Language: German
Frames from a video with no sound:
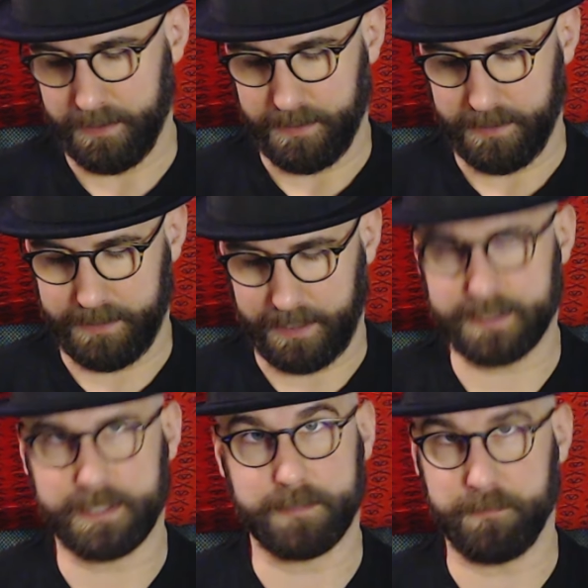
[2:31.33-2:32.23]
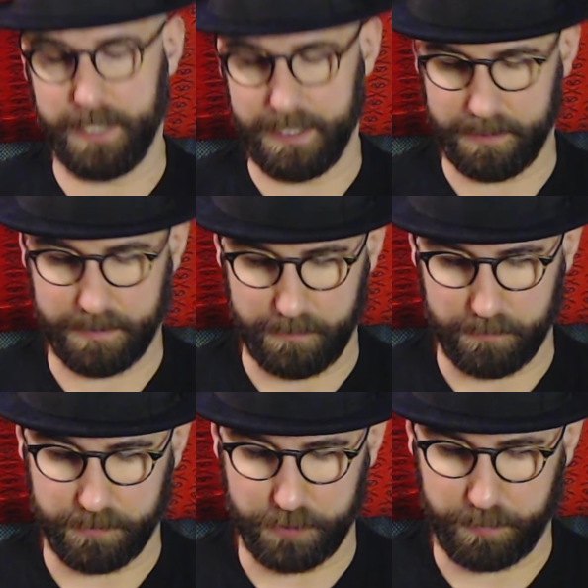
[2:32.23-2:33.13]
Das mega
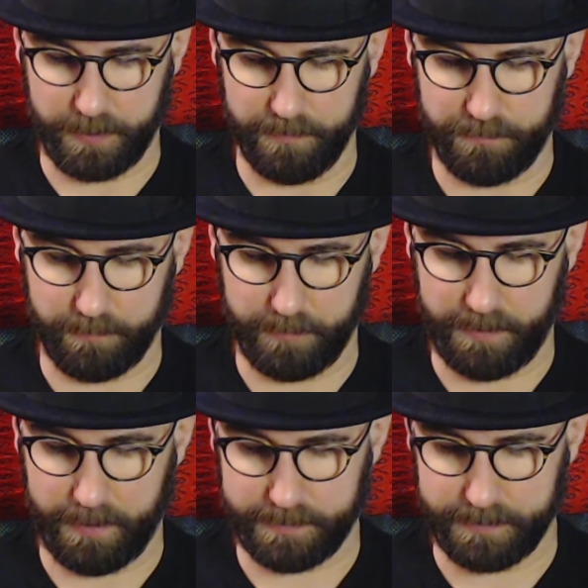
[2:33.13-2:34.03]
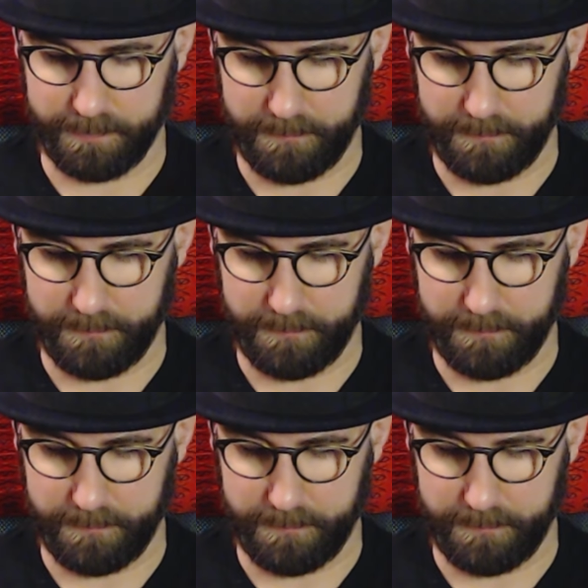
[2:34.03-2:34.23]
gelungene Spiel von Bethesda.